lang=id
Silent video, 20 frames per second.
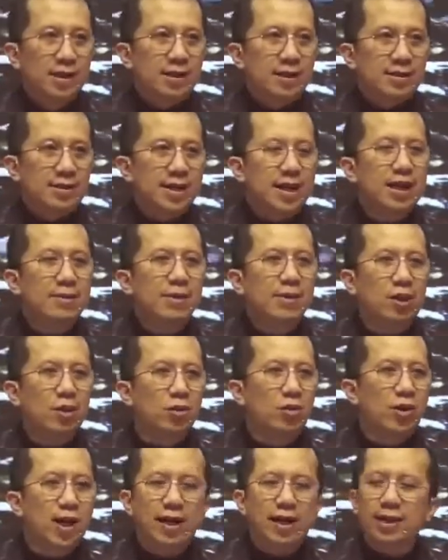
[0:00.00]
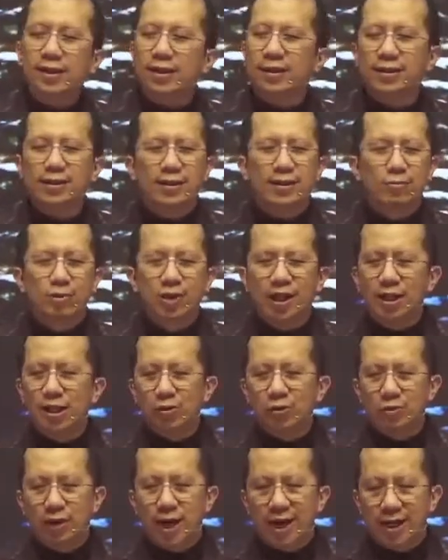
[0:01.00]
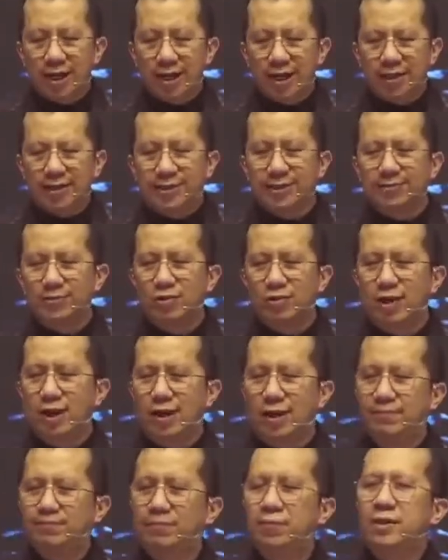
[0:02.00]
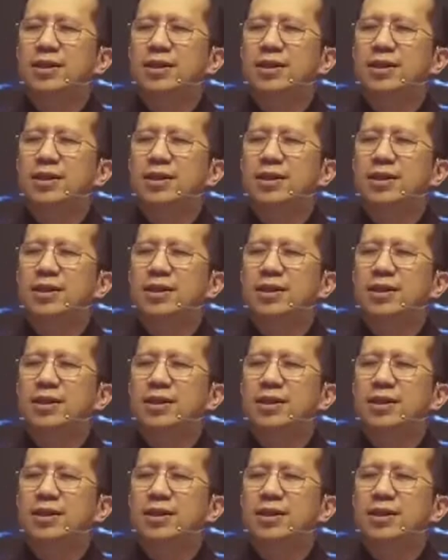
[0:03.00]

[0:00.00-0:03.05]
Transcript: Saya berdoa karena tidak mungkin diulangi lagi semua.